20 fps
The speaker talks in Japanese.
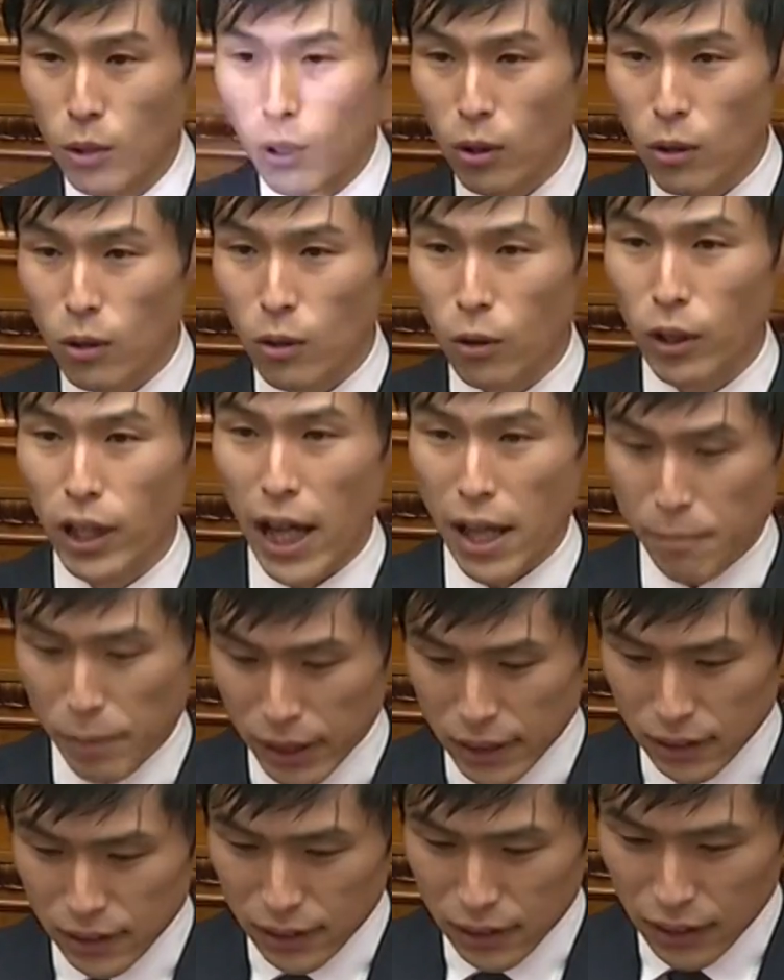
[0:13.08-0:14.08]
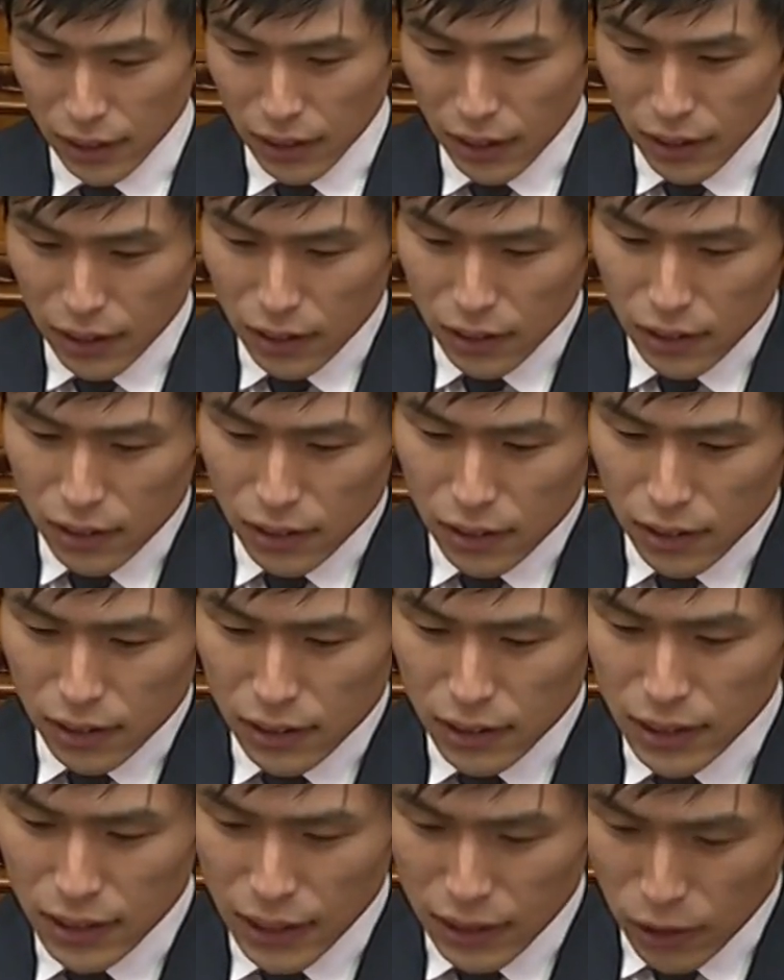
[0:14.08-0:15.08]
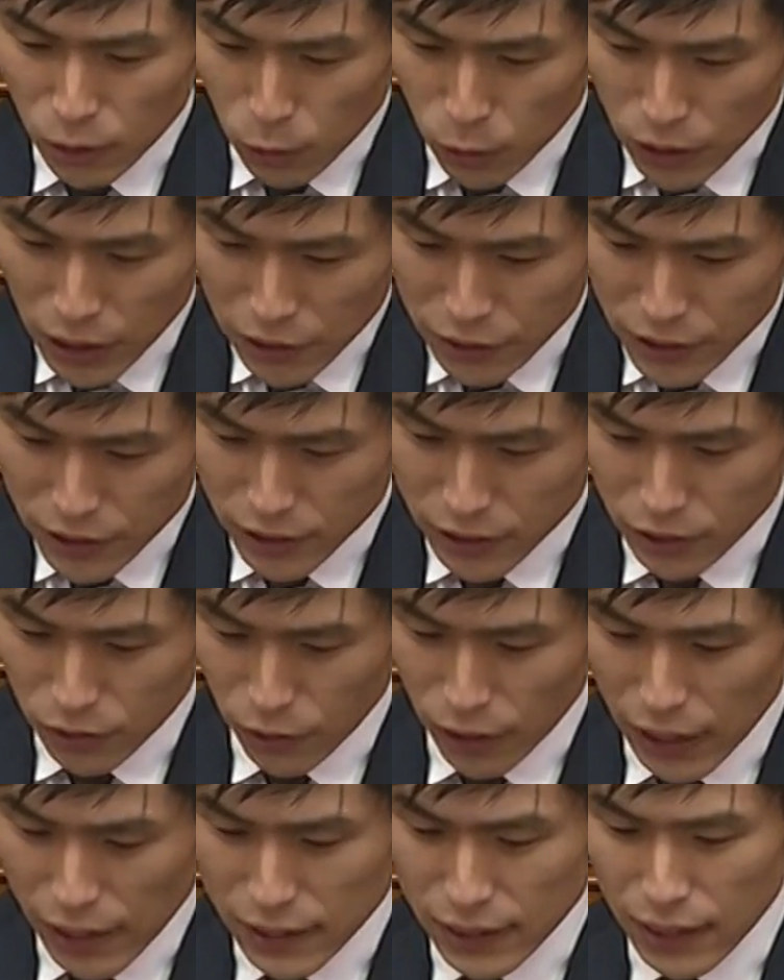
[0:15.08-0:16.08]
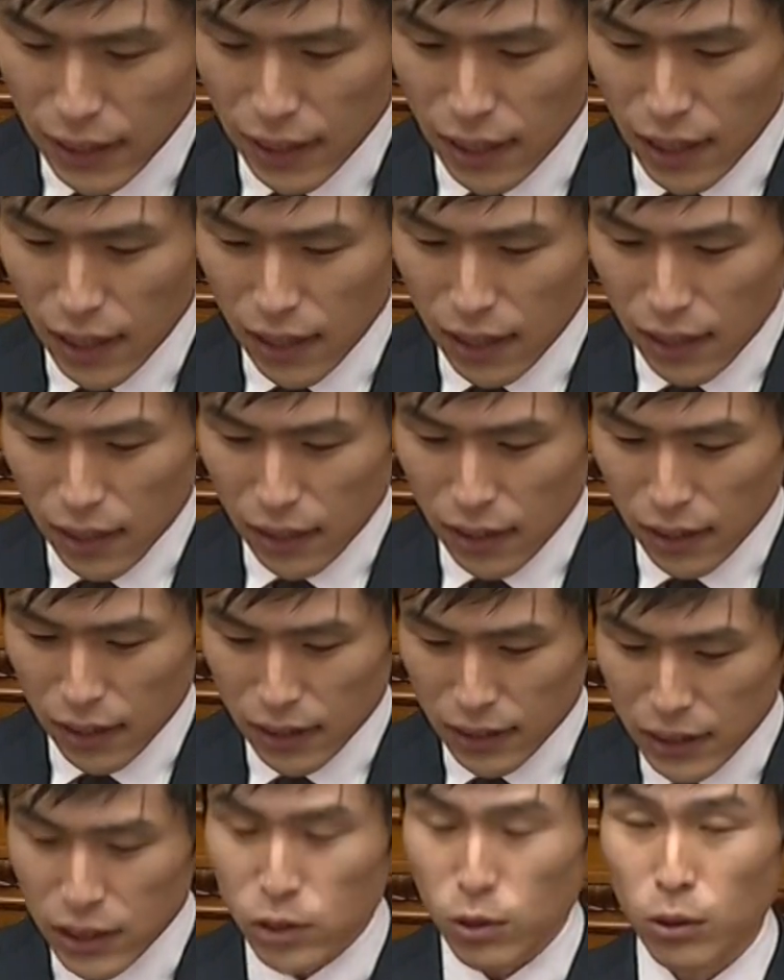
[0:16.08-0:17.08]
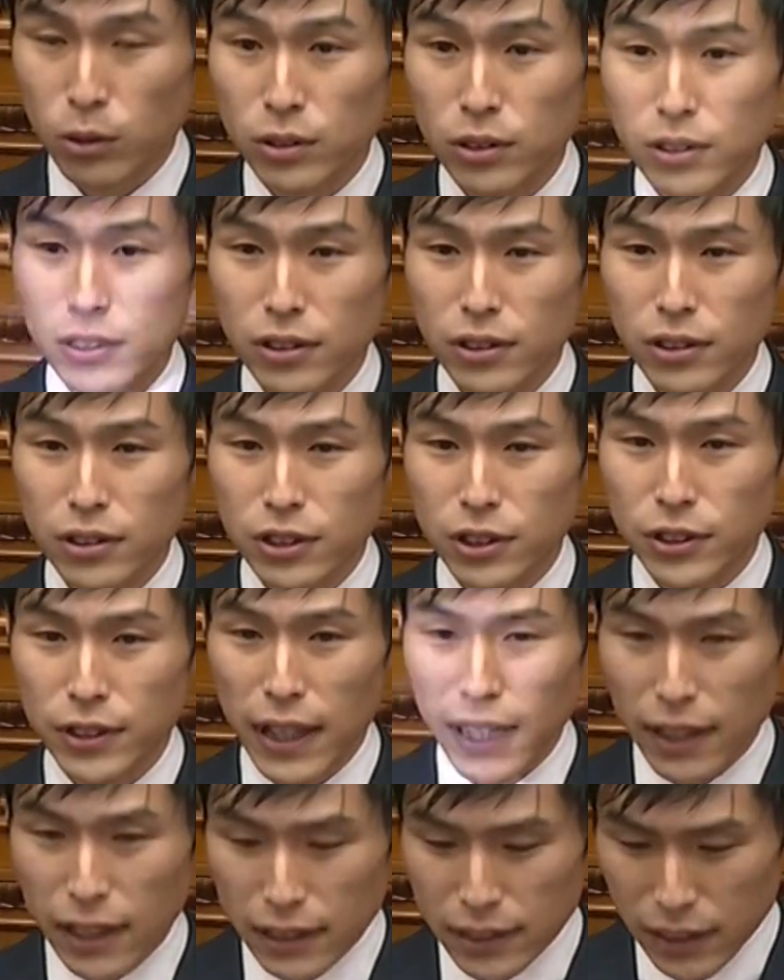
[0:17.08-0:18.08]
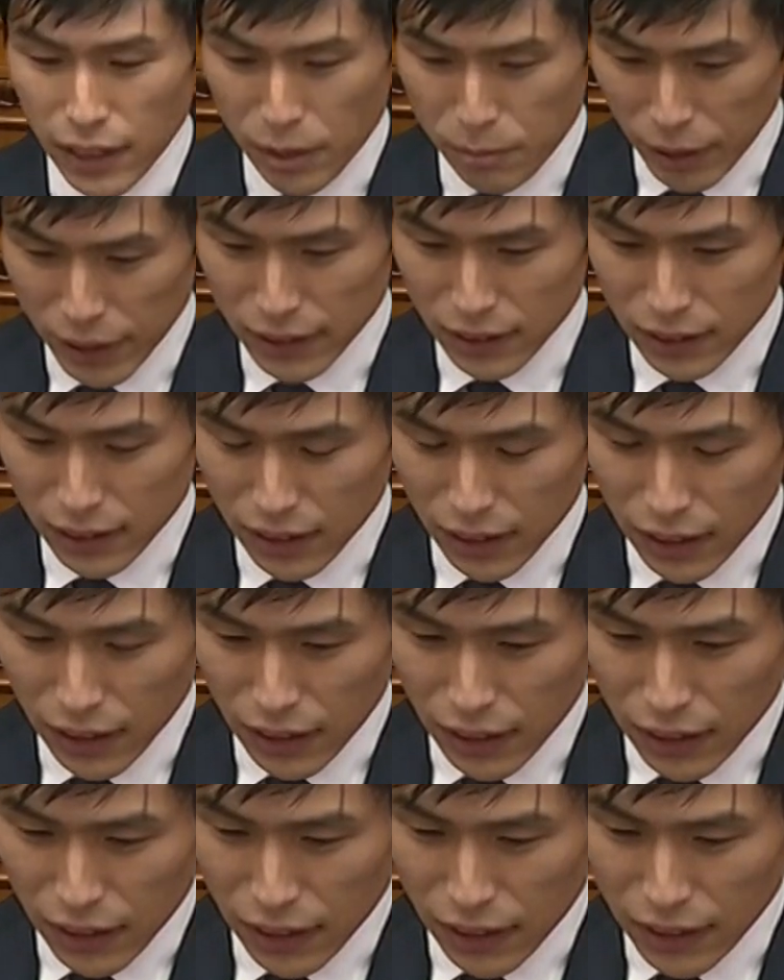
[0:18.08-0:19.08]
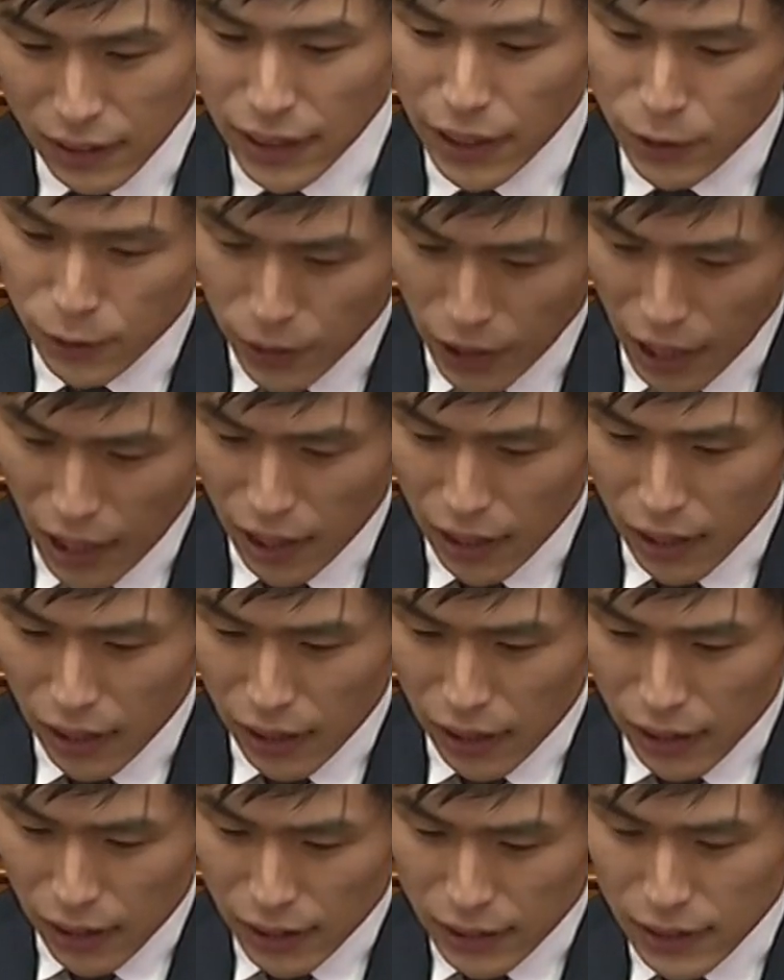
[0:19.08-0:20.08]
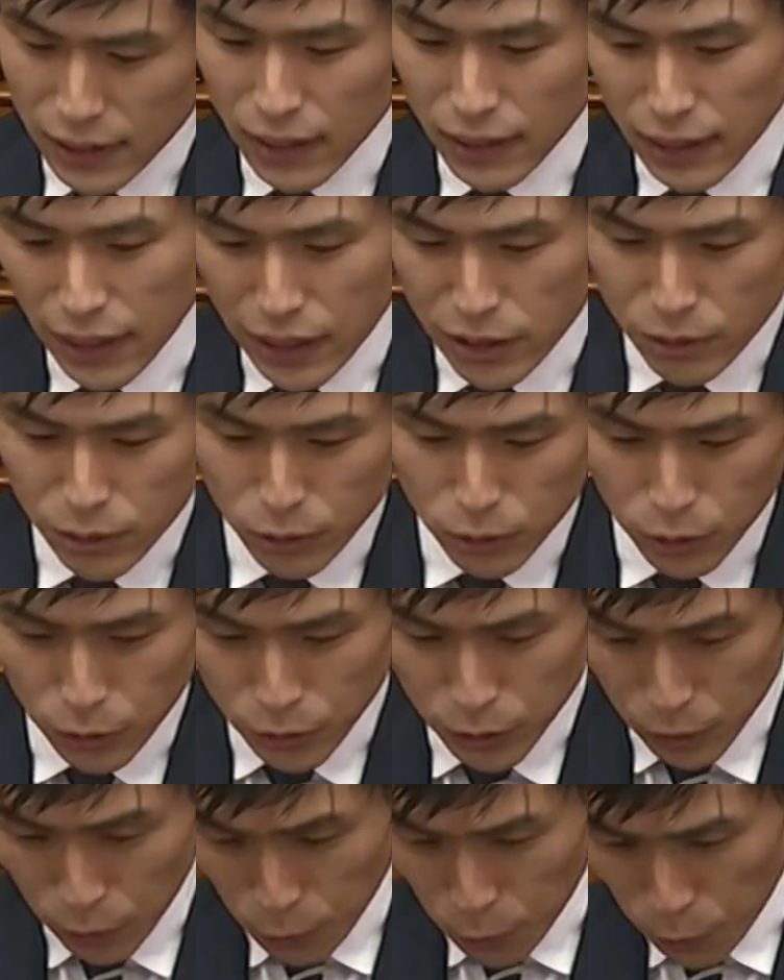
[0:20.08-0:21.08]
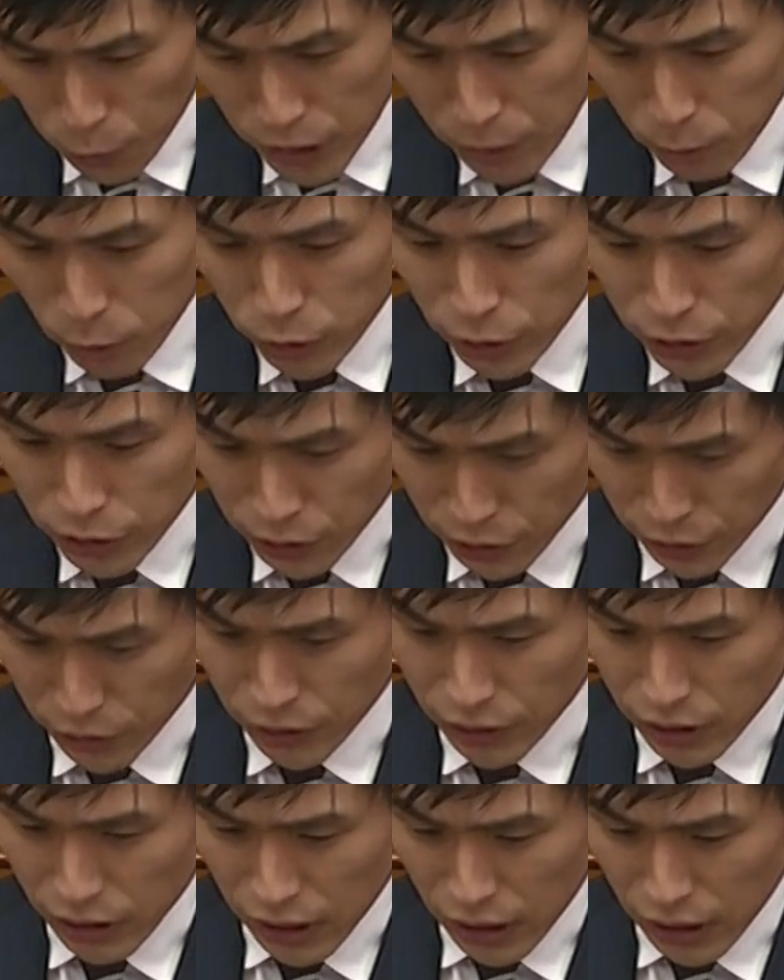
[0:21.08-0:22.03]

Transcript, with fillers: を行います。新型コロナウイルスの感染が深刻、重大化しています。政府が新型インフル特措法に基づく